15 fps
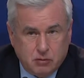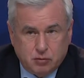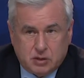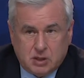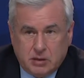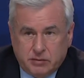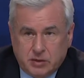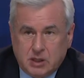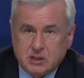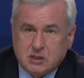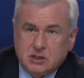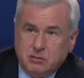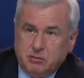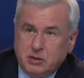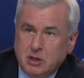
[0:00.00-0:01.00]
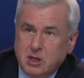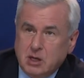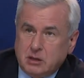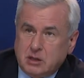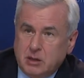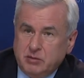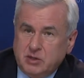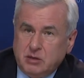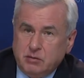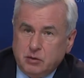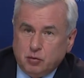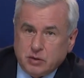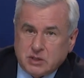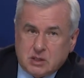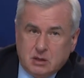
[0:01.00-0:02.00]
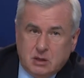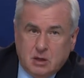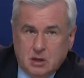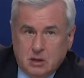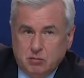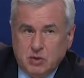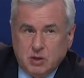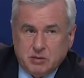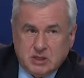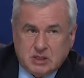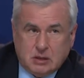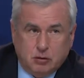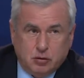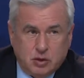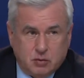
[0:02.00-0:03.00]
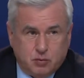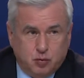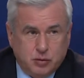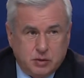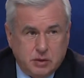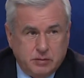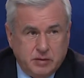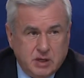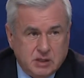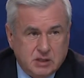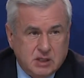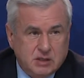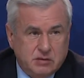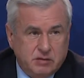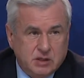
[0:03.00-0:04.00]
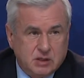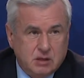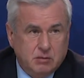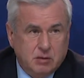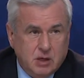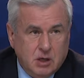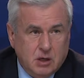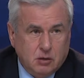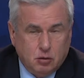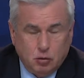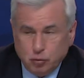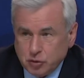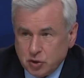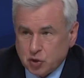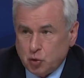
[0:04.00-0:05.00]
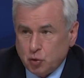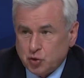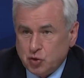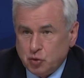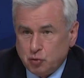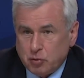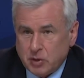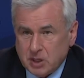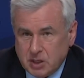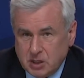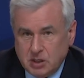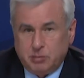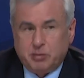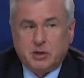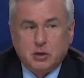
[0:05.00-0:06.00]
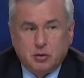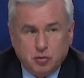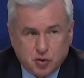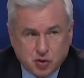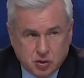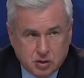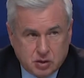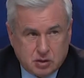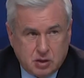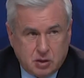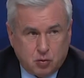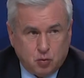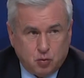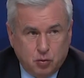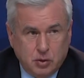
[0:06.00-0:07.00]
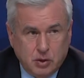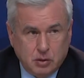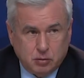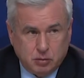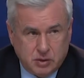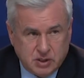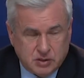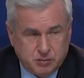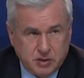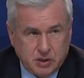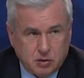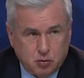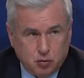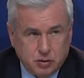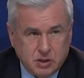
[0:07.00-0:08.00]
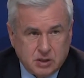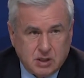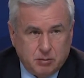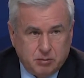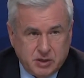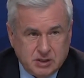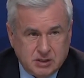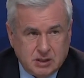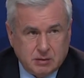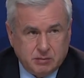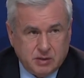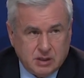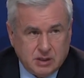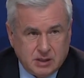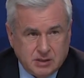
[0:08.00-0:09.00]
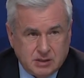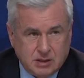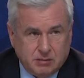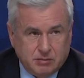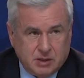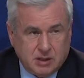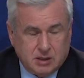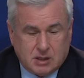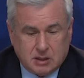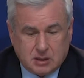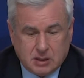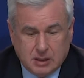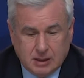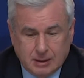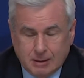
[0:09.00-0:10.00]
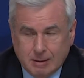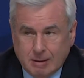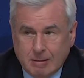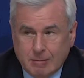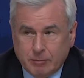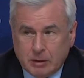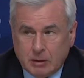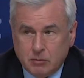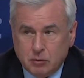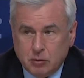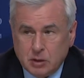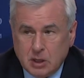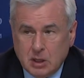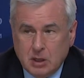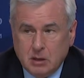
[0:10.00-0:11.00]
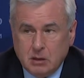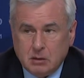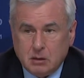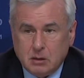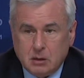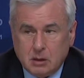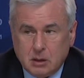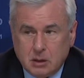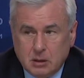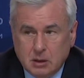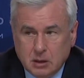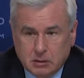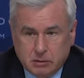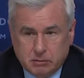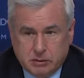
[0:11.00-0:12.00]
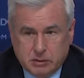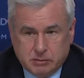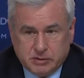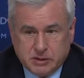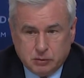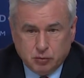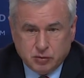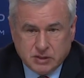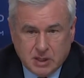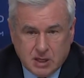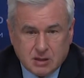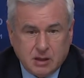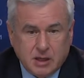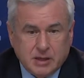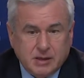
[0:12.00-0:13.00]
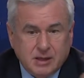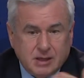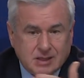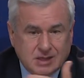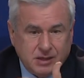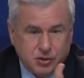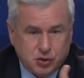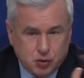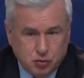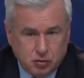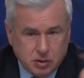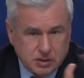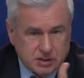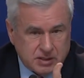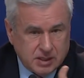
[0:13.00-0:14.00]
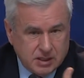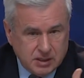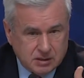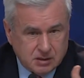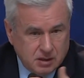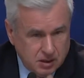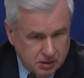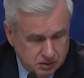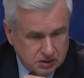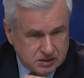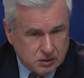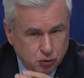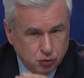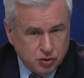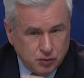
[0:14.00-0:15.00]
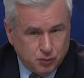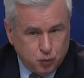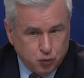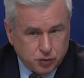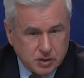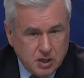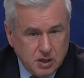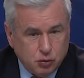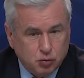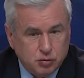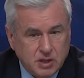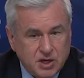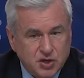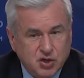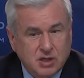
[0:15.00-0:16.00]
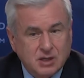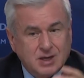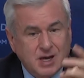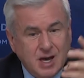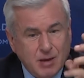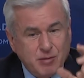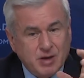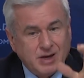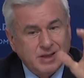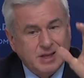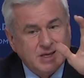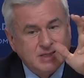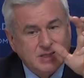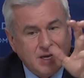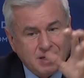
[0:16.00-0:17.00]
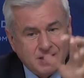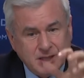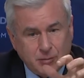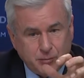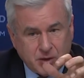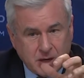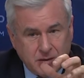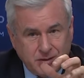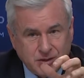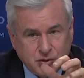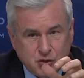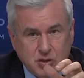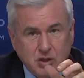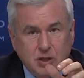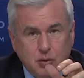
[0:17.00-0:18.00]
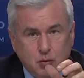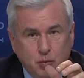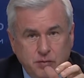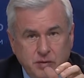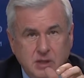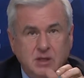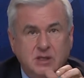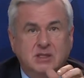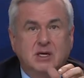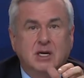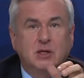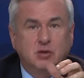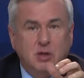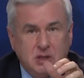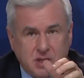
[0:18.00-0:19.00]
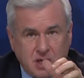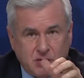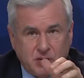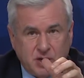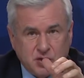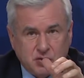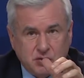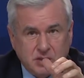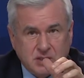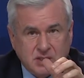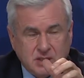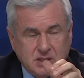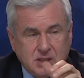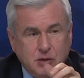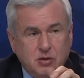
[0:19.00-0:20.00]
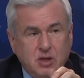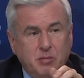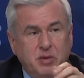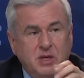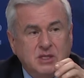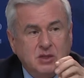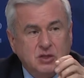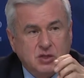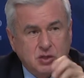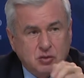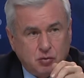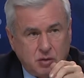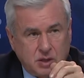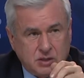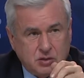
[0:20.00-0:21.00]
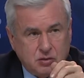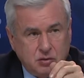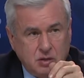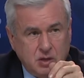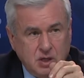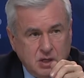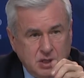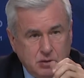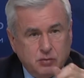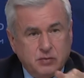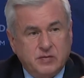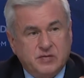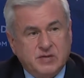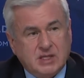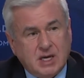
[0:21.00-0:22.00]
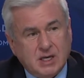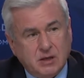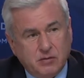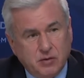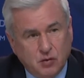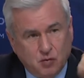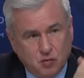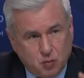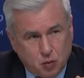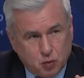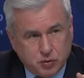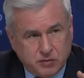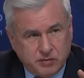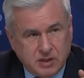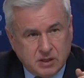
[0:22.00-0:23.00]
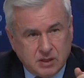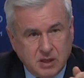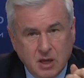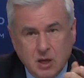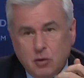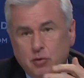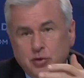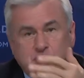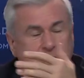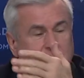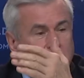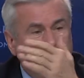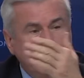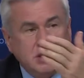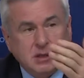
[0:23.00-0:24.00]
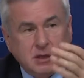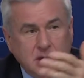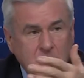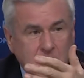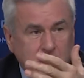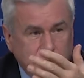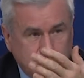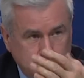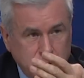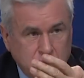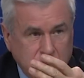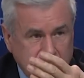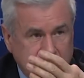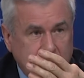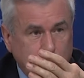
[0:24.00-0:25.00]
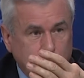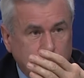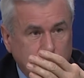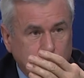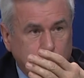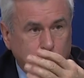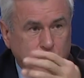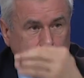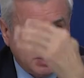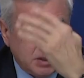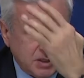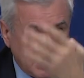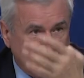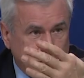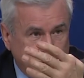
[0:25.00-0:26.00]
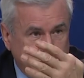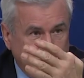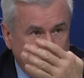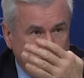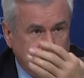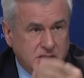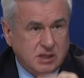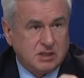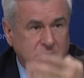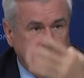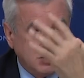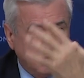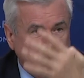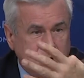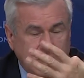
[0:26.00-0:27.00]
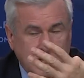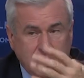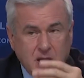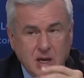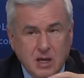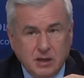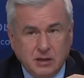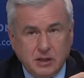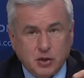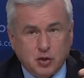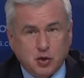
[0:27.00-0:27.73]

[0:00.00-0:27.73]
Вот я в Греции был, там 90 мимо населенных пунктов со свистом. Но люди же тоже не дураки, не прыгают же на дорогу. Но есть переходы там подземные, наземные и так далее. Вот. Э, ну, знак ладно, если еще стоит населенный пункт. Но даже камера на знак направлена. Человек увидел, сразу оттормаживается, создает опасную ситуацию. Его сзади в него могут въехать. Он же не видел, что это населенный пункт. Он сразу появился, сразу знак. Не,